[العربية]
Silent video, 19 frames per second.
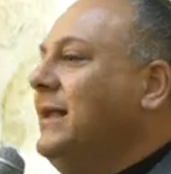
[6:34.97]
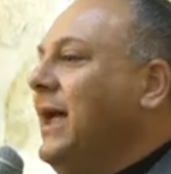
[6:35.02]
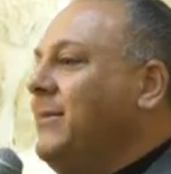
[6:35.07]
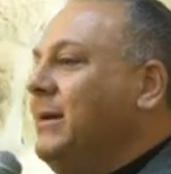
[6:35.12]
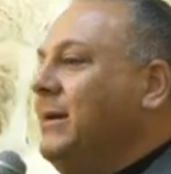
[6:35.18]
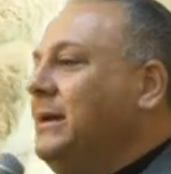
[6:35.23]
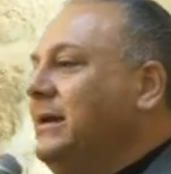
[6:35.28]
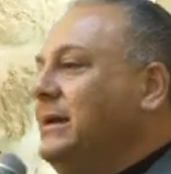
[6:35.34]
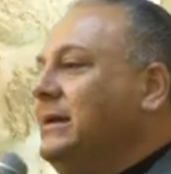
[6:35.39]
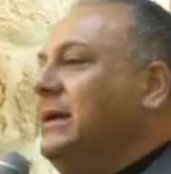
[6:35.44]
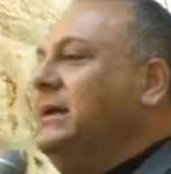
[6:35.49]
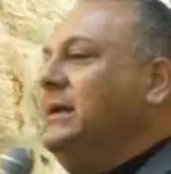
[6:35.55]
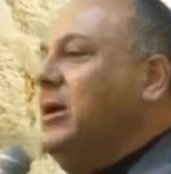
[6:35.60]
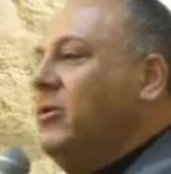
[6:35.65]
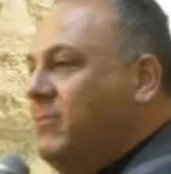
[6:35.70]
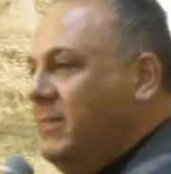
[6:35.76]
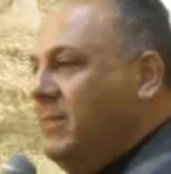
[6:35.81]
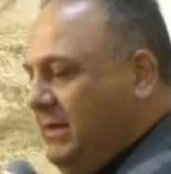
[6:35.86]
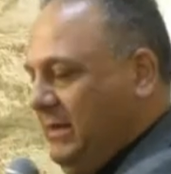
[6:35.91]
العمليه
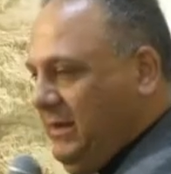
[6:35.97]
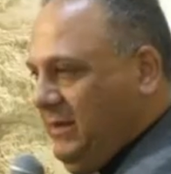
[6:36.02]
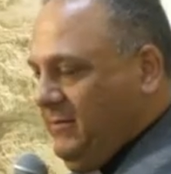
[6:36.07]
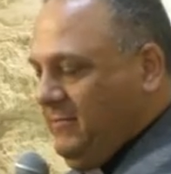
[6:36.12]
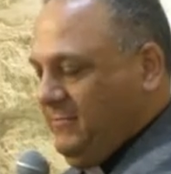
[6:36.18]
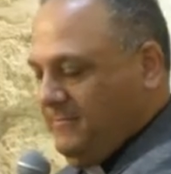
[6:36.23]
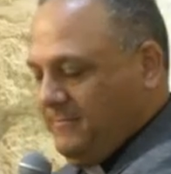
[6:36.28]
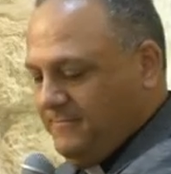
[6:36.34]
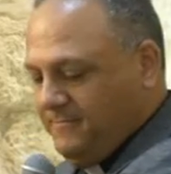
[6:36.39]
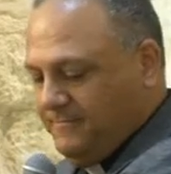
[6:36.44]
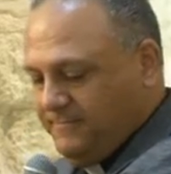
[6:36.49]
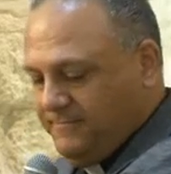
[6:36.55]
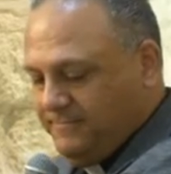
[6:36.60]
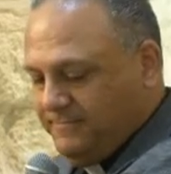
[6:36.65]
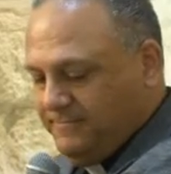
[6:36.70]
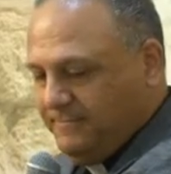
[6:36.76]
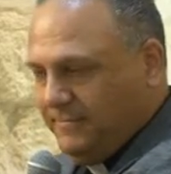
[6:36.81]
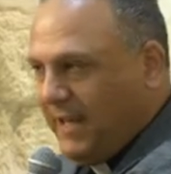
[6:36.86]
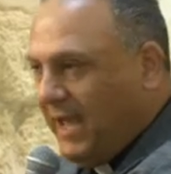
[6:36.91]
اليوميه
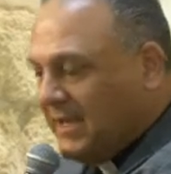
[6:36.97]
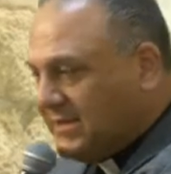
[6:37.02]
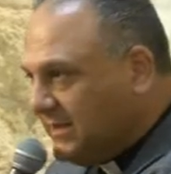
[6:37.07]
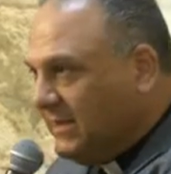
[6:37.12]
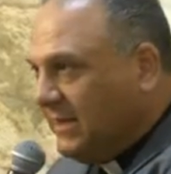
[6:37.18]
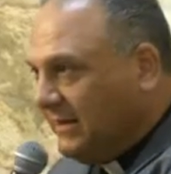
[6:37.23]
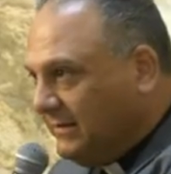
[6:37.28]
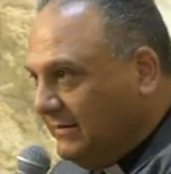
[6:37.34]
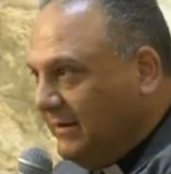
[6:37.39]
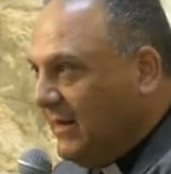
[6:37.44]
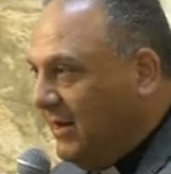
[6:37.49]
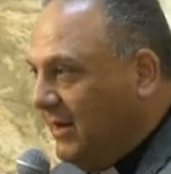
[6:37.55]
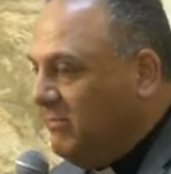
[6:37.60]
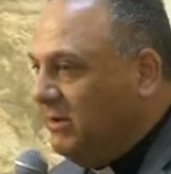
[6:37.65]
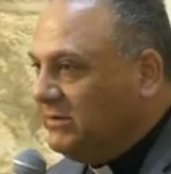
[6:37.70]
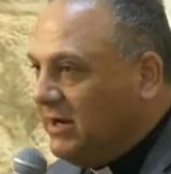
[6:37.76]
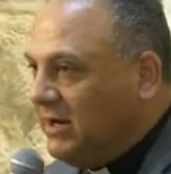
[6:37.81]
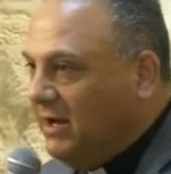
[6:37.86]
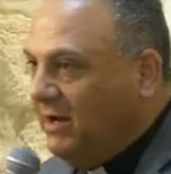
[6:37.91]
اسئله كثيره عم
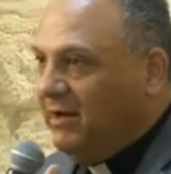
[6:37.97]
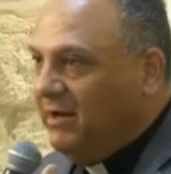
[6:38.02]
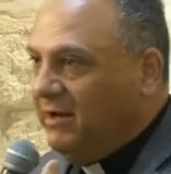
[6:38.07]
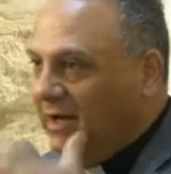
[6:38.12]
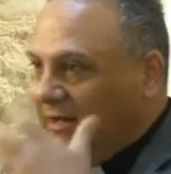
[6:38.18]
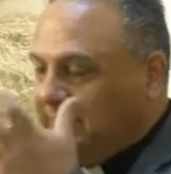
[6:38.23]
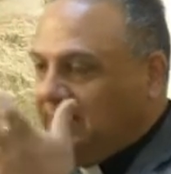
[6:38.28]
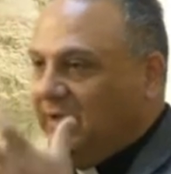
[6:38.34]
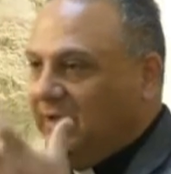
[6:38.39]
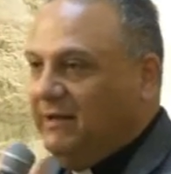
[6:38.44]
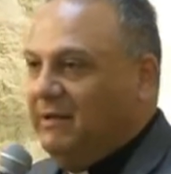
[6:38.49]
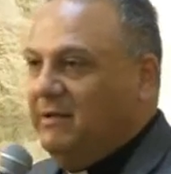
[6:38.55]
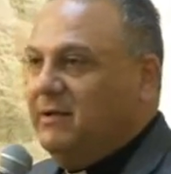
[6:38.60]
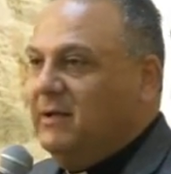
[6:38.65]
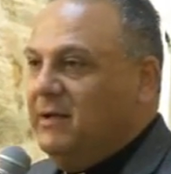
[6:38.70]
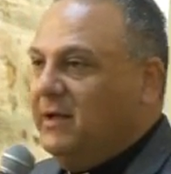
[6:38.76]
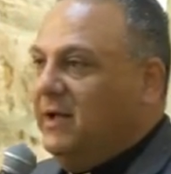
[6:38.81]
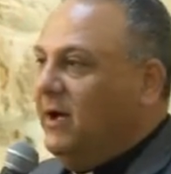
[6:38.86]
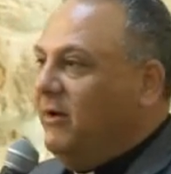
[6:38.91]
بطرحها حتى
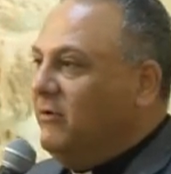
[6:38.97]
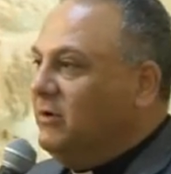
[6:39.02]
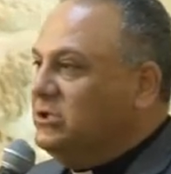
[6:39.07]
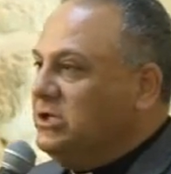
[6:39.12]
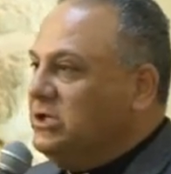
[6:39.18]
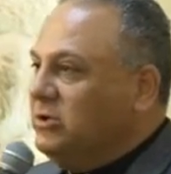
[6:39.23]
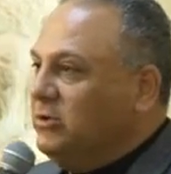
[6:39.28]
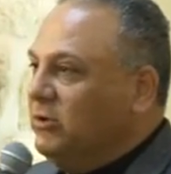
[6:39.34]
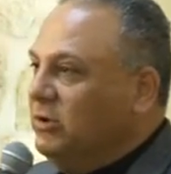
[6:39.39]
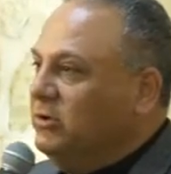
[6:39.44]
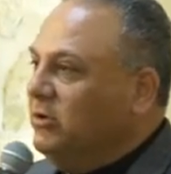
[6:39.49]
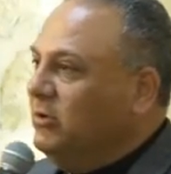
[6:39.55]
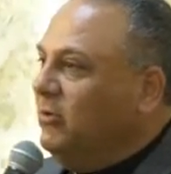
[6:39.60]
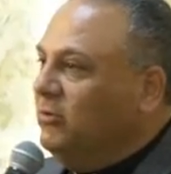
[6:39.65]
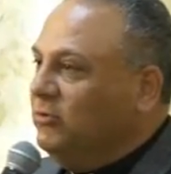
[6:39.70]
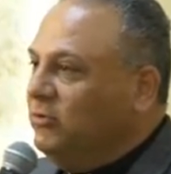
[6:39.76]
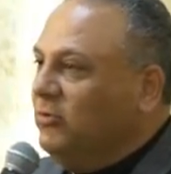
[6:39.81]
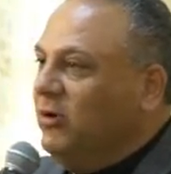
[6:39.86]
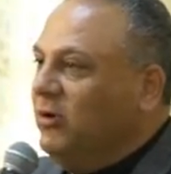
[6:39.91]
اورجيكم انه
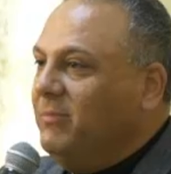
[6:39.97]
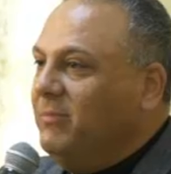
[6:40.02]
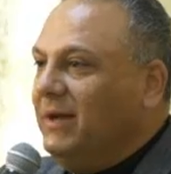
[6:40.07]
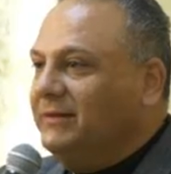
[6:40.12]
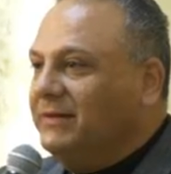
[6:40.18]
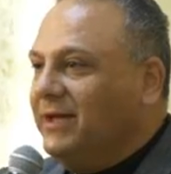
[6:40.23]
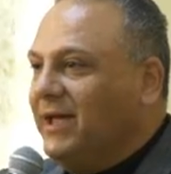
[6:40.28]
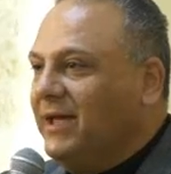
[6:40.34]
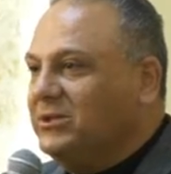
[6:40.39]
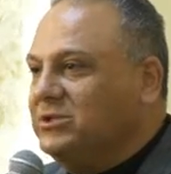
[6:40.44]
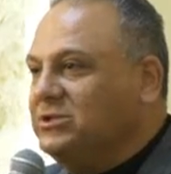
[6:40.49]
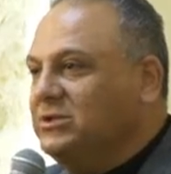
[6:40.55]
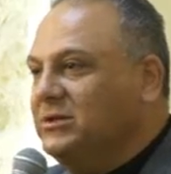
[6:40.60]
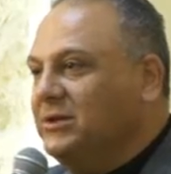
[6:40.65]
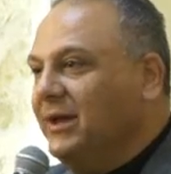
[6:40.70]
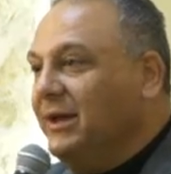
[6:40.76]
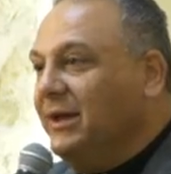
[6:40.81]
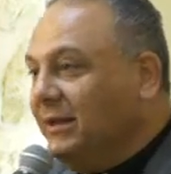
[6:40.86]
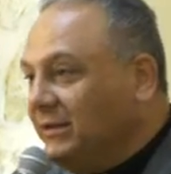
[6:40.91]
الموضوع محتاج
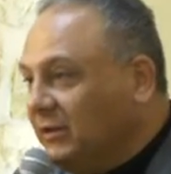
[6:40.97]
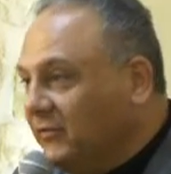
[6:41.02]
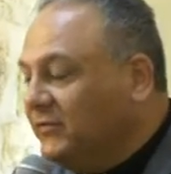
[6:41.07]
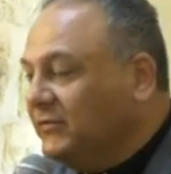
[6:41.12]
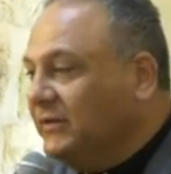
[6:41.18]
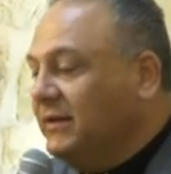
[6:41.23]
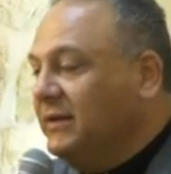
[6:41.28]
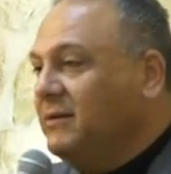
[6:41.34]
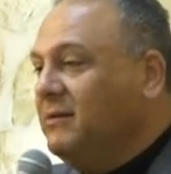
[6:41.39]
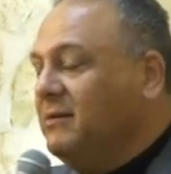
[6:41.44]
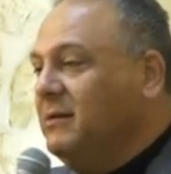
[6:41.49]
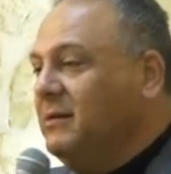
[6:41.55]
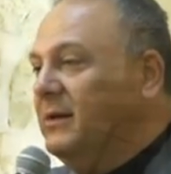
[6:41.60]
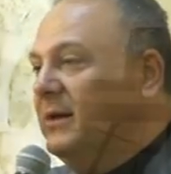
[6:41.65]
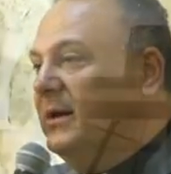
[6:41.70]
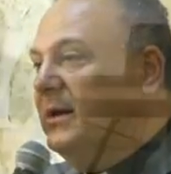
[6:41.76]
الى تفكير